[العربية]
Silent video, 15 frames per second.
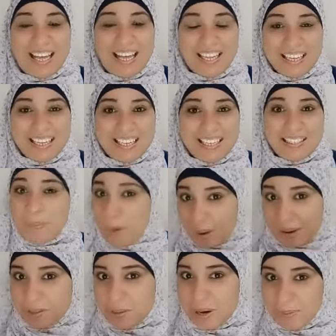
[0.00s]
آه طب لو
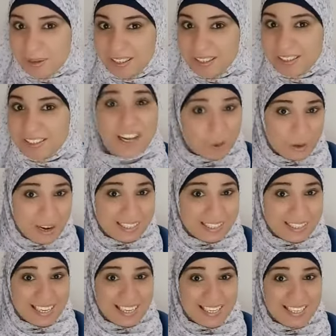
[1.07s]
عايزه اقولها بالانجلش هنقولها
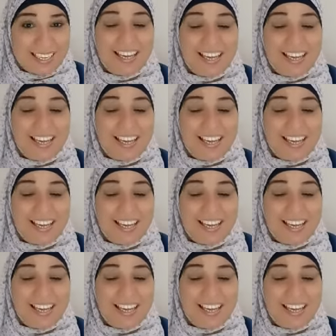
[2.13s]
ازاي